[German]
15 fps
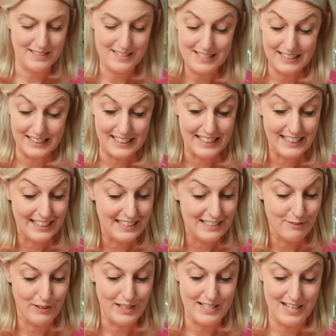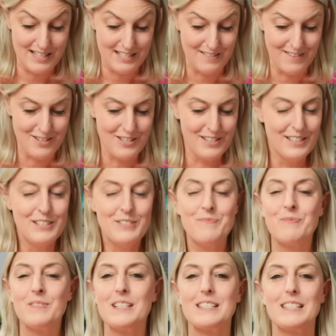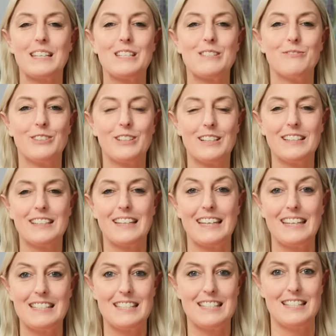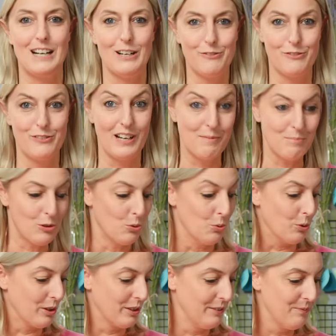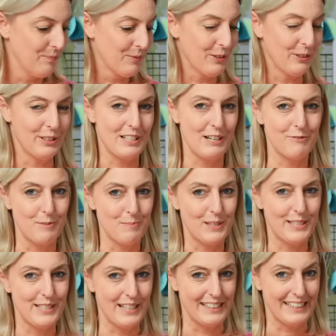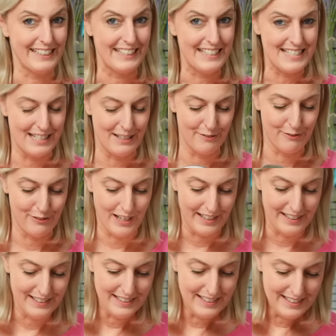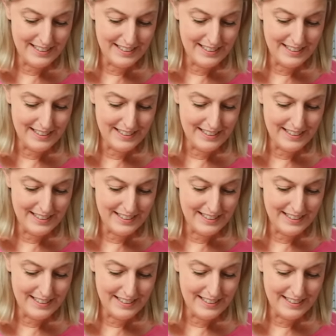Das riecht fantastisch. Es riecht wirklich richtig nach Flammkuchen. Und davon bin ich ja ein Riesenfan.